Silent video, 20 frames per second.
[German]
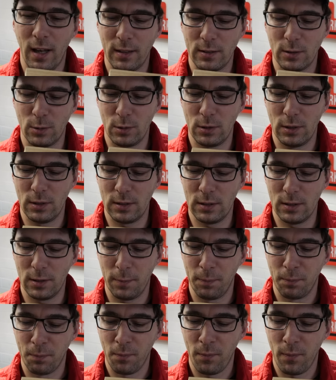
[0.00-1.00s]
also
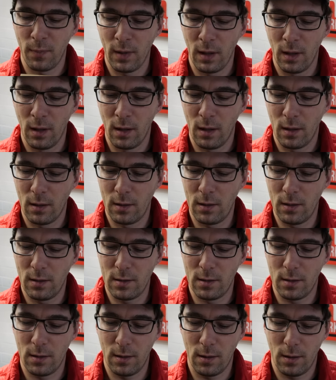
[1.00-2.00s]
diese,
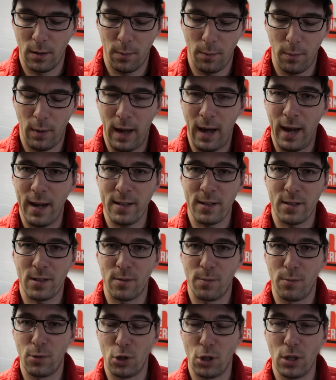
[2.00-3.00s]
diese ähm,
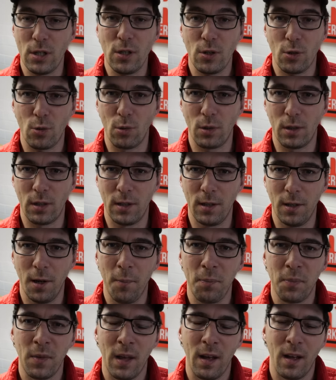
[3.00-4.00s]
Harzbeschichtung hier,